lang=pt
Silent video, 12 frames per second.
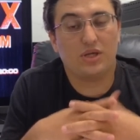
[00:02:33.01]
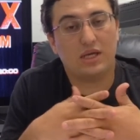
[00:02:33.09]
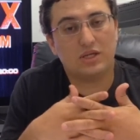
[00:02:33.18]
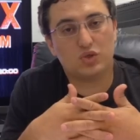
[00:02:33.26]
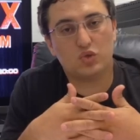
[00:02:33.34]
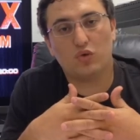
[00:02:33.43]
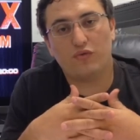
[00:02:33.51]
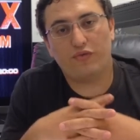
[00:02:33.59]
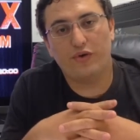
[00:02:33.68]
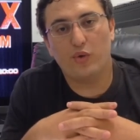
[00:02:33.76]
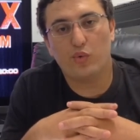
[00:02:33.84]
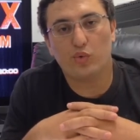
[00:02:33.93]
Quem
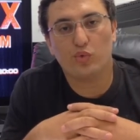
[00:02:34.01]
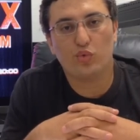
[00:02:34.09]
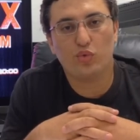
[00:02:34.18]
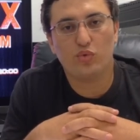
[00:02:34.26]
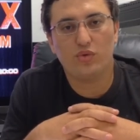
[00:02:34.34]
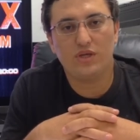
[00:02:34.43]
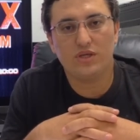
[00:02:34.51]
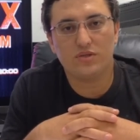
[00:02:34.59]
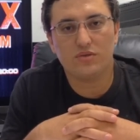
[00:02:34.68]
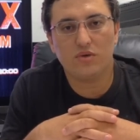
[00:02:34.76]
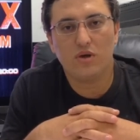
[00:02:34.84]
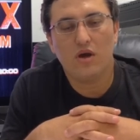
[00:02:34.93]
sofreu com tudo
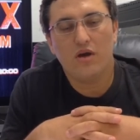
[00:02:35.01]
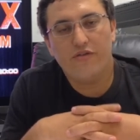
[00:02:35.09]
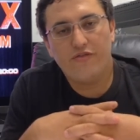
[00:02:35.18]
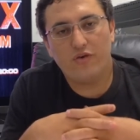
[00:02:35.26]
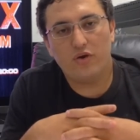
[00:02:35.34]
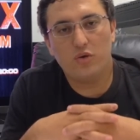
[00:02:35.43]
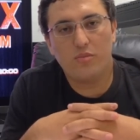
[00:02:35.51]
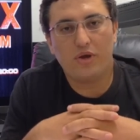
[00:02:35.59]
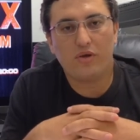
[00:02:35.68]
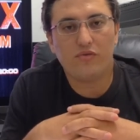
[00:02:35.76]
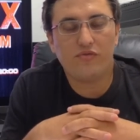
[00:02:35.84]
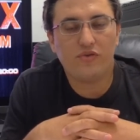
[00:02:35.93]
isso foi o
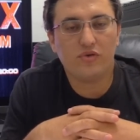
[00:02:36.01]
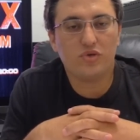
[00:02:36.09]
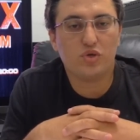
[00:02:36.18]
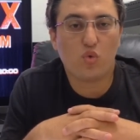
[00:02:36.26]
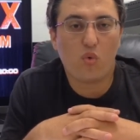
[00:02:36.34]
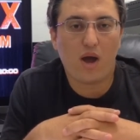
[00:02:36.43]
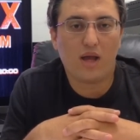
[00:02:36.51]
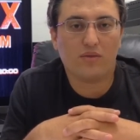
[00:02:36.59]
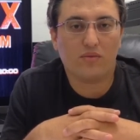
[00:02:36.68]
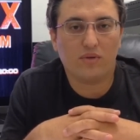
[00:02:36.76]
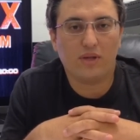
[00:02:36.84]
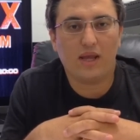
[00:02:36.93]
Battlefield
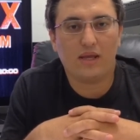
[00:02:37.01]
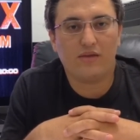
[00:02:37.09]
4, né?